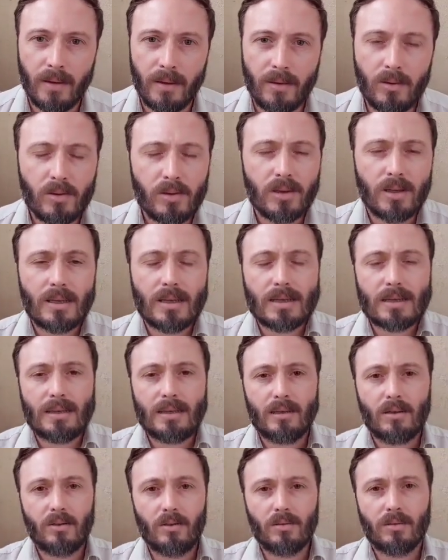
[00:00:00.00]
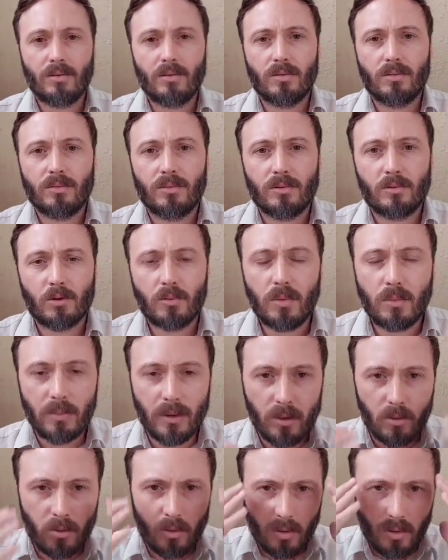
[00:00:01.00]
Entonces, yo me
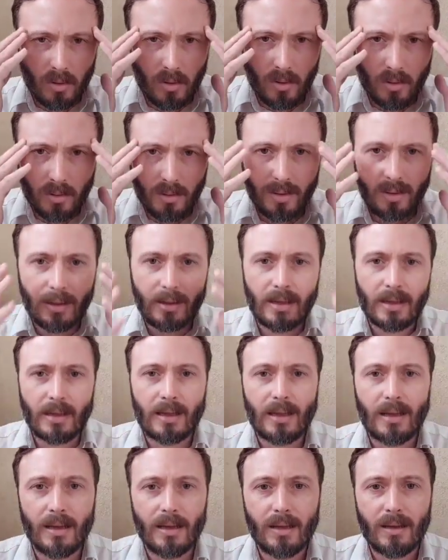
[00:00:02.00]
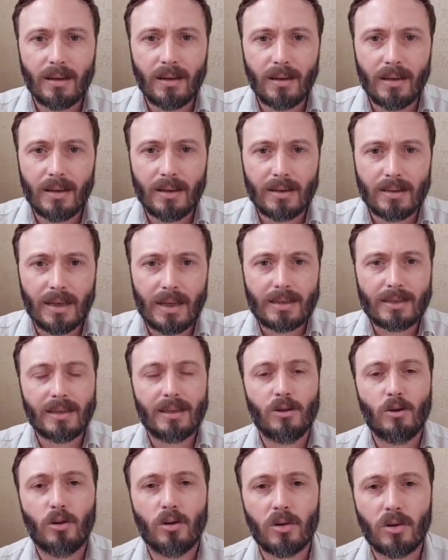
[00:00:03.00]
pregunto al
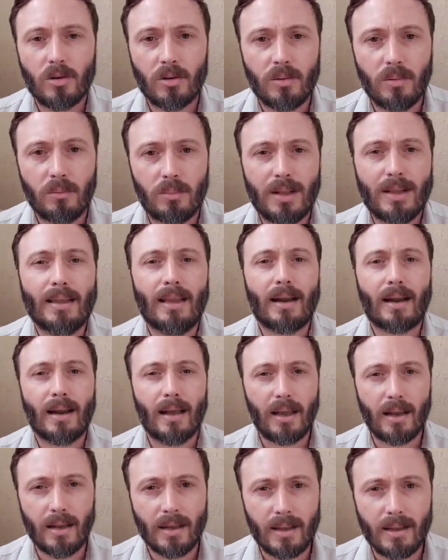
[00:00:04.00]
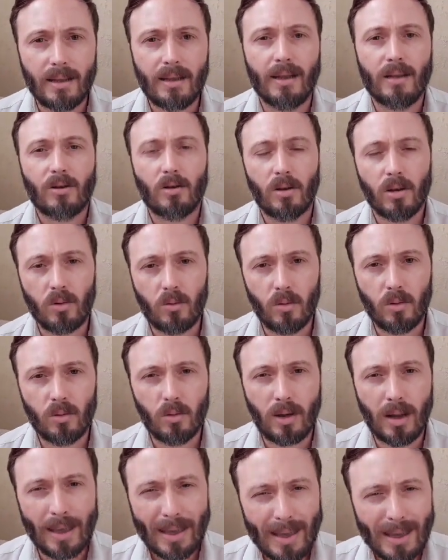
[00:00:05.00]
señor Valderrain, al director de
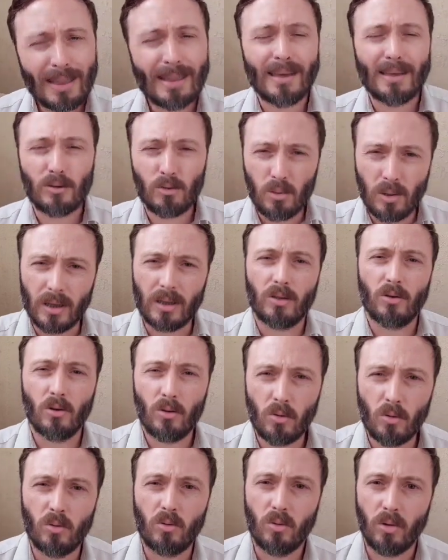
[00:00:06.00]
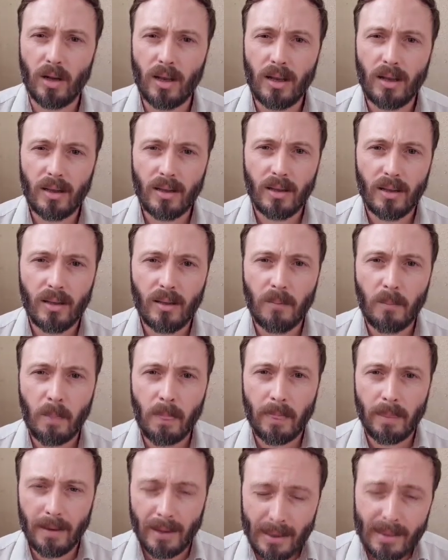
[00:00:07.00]
cultura, ¿esta es su gestión cultural?
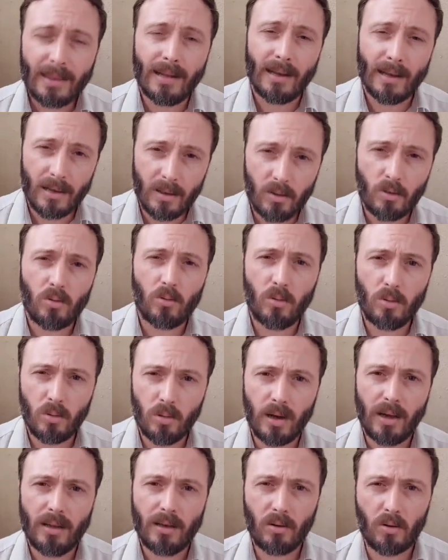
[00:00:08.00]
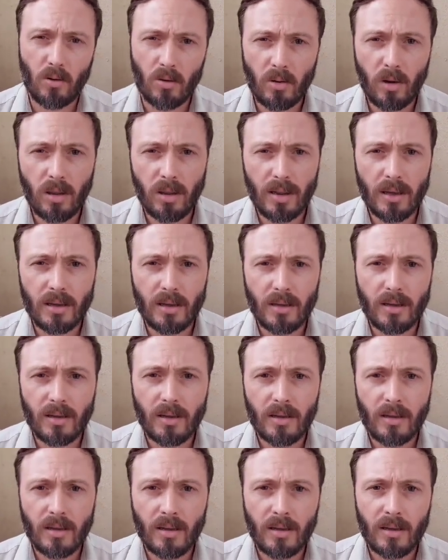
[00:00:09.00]
¿Esta es la gestión cultural en Concordia?
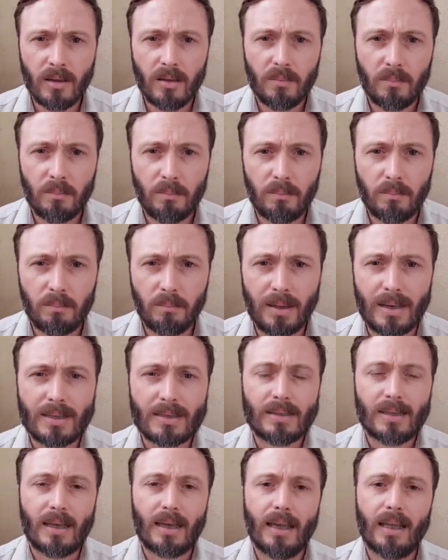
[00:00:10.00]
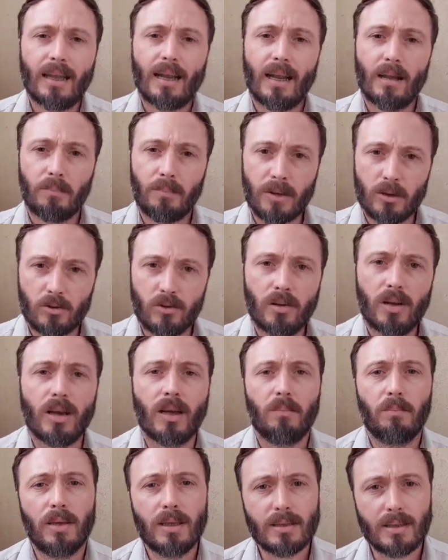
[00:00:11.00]
perseguir a las personas
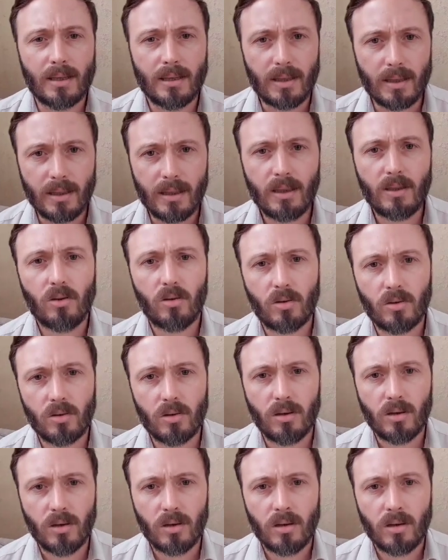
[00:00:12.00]
que piensan distinto.